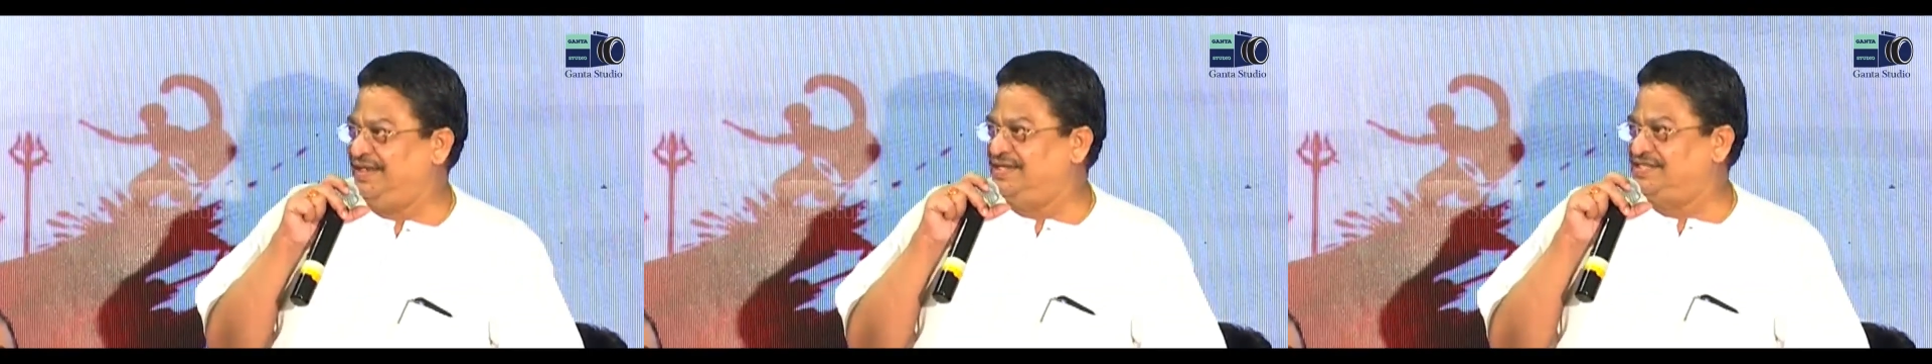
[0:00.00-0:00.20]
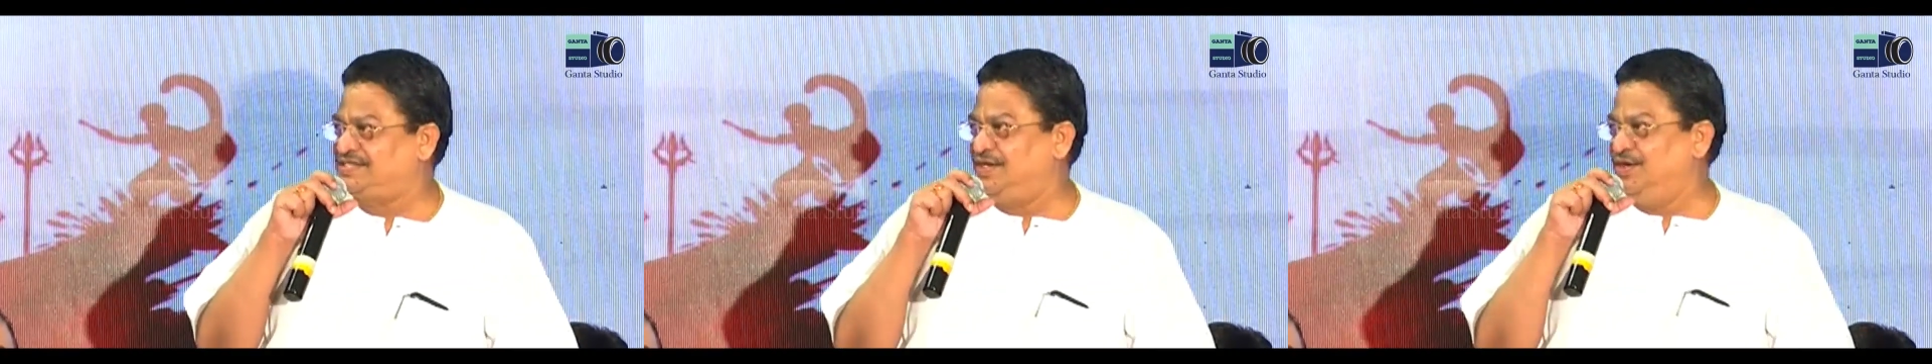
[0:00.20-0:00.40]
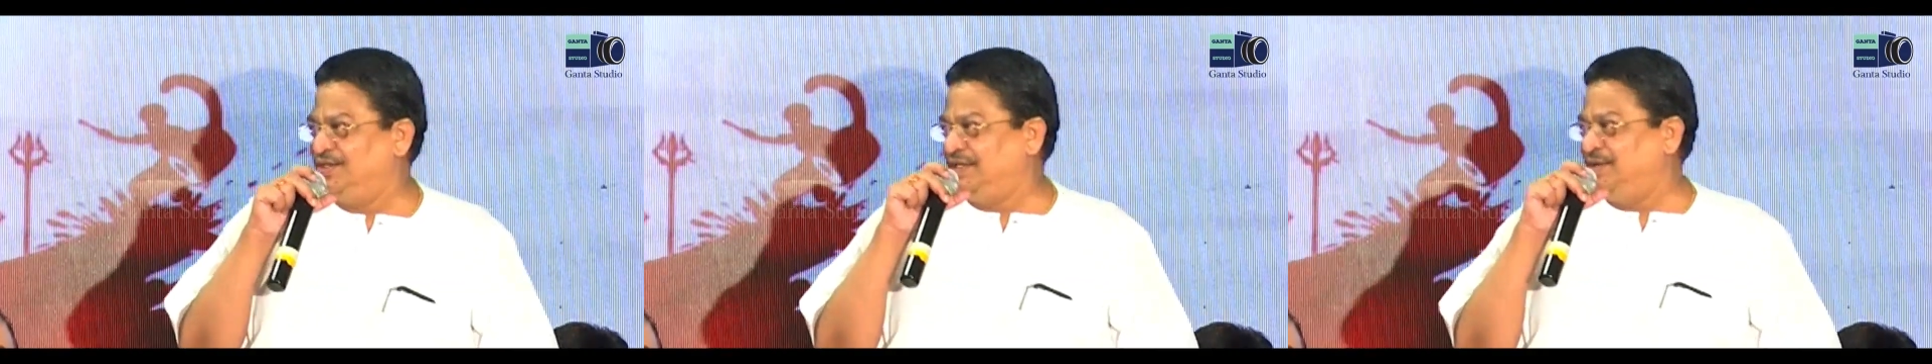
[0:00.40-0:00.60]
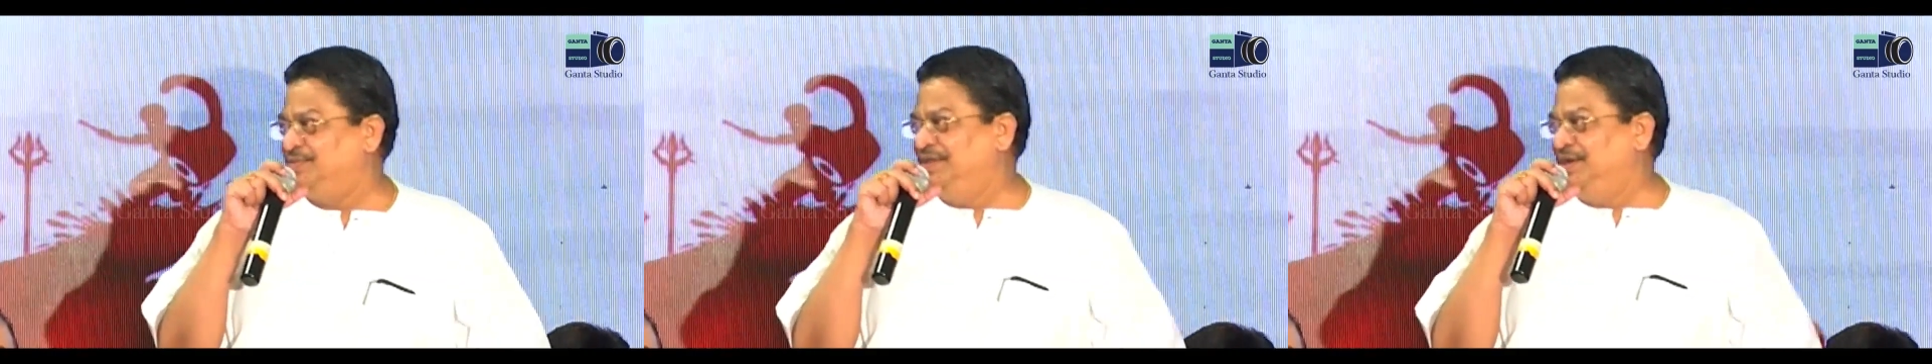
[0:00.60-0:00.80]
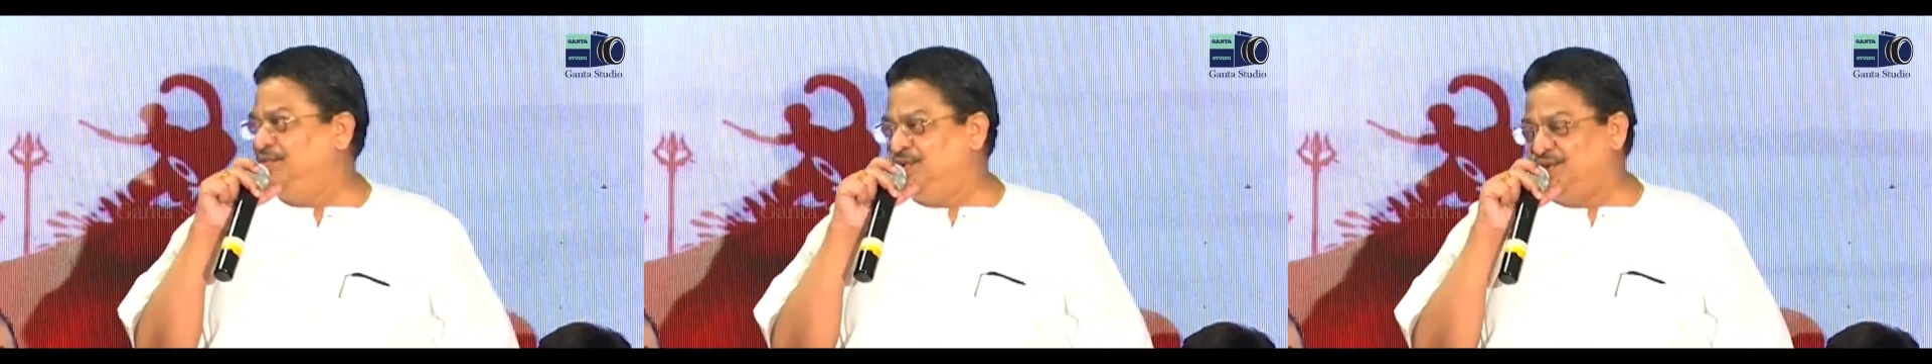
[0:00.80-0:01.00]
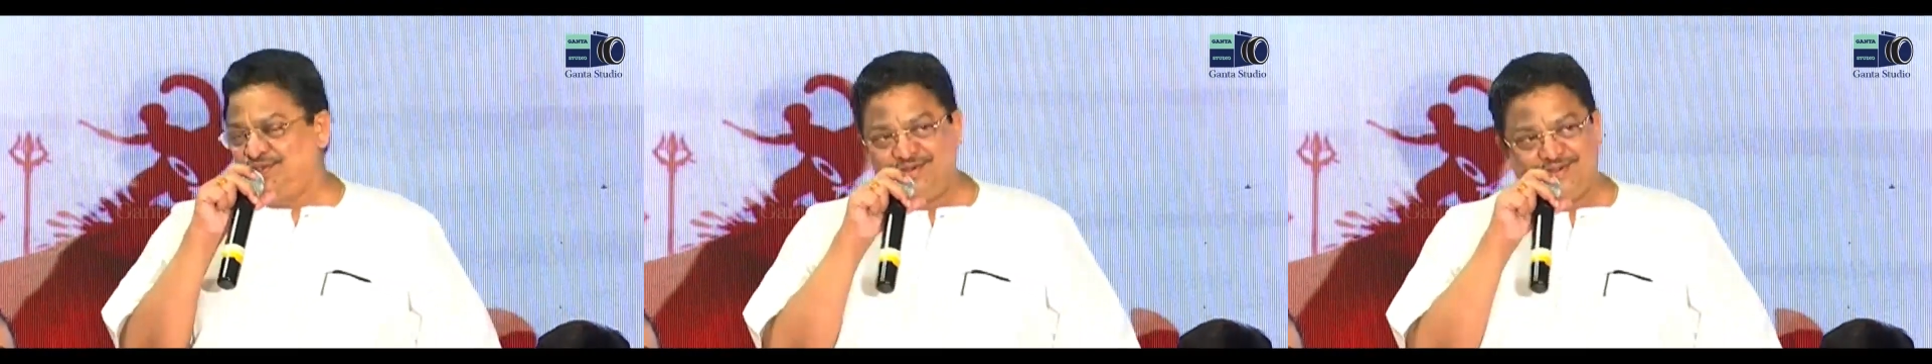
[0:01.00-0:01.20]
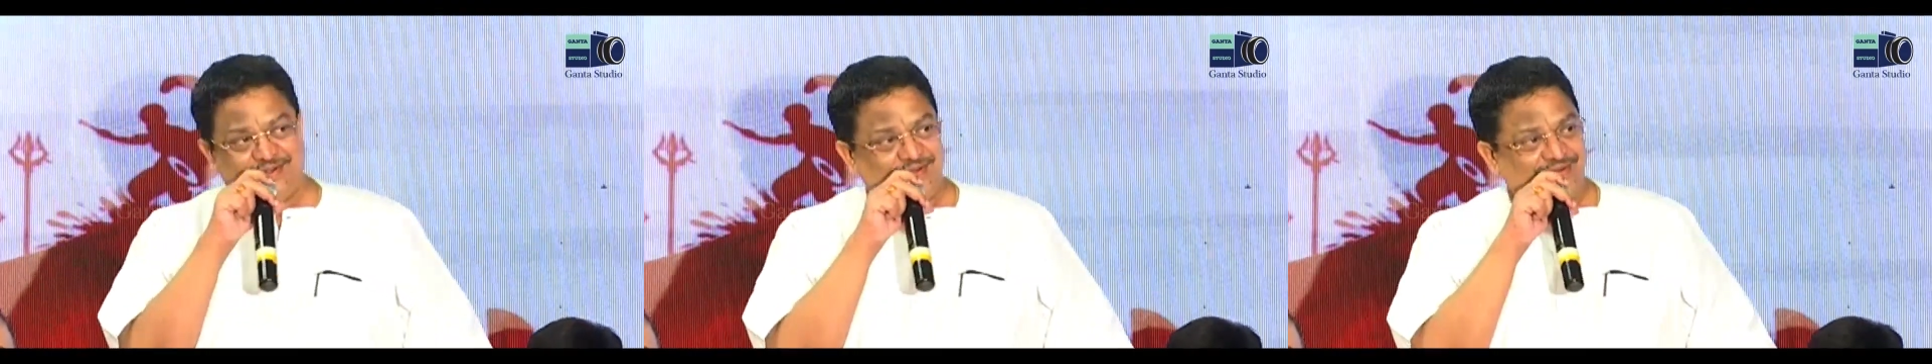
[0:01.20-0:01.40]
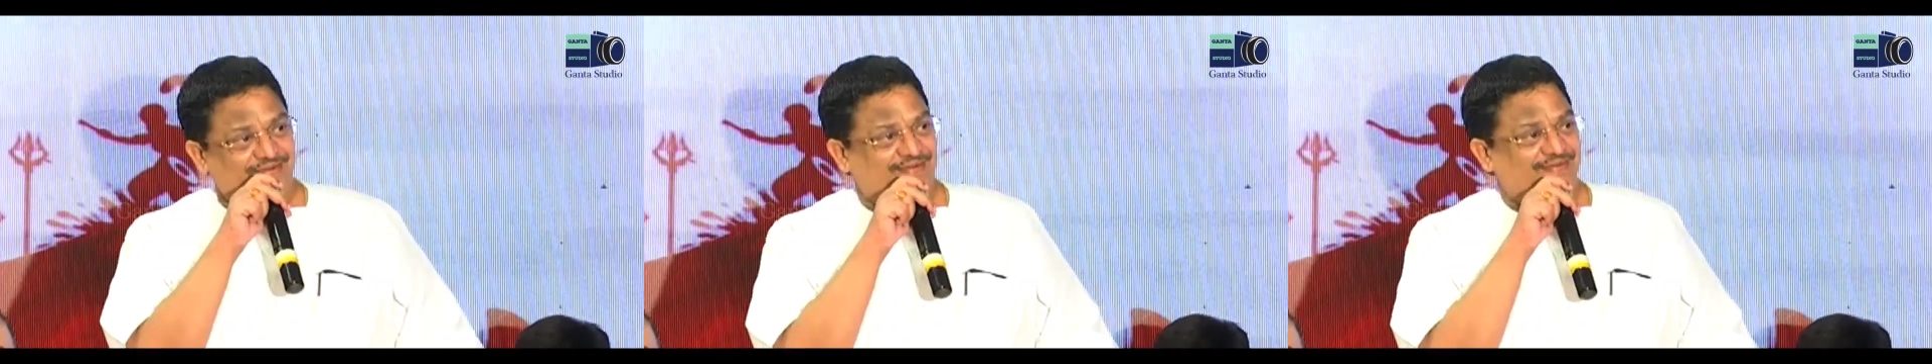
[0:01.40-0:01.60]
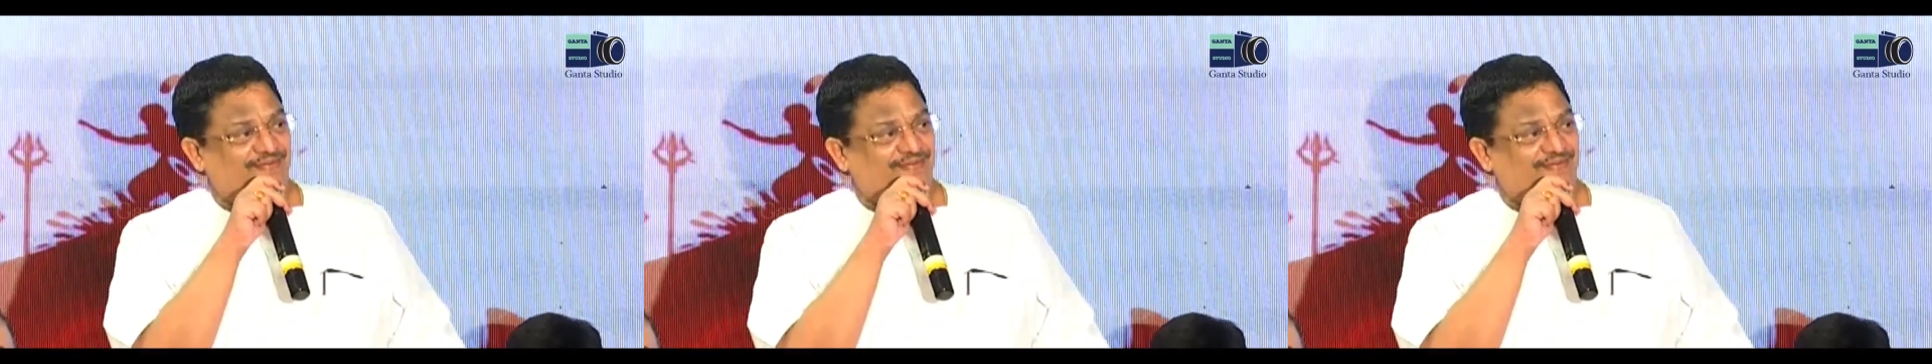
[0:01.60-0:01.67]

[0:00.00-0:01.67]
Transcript: ఇండస్ట్రీలో దెబ్బతినిపోతుంటాం